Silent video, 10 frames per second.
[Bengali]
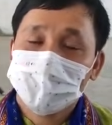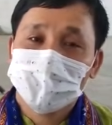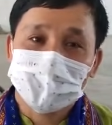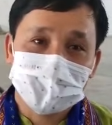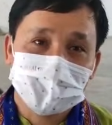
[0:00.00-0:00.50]

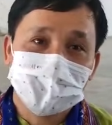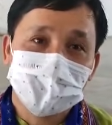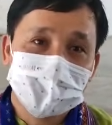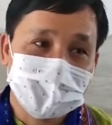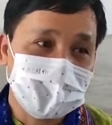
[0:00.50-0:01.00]
জনজাতি
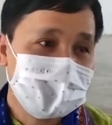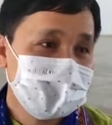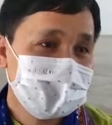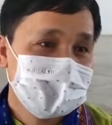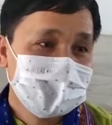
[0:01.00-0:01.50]
মোর্চা
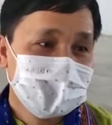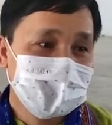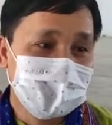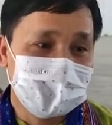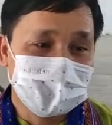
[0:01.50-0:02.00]

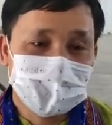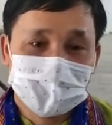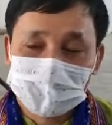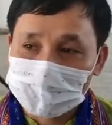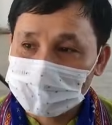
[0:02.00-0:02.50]
এটা
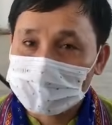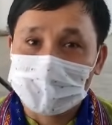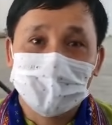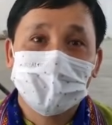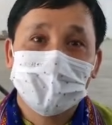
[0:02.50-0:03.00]
সদর
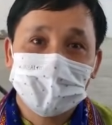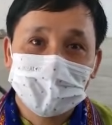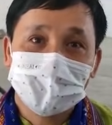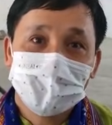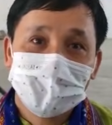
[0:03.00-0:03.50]
আরবান
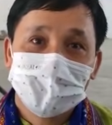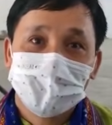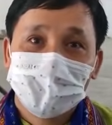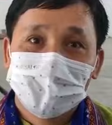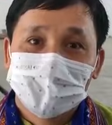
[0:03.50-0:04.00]
এরিয়া
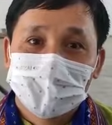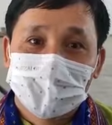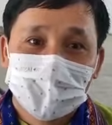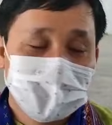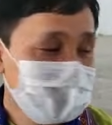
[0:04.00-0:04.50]

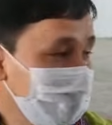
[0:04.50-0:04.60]
এই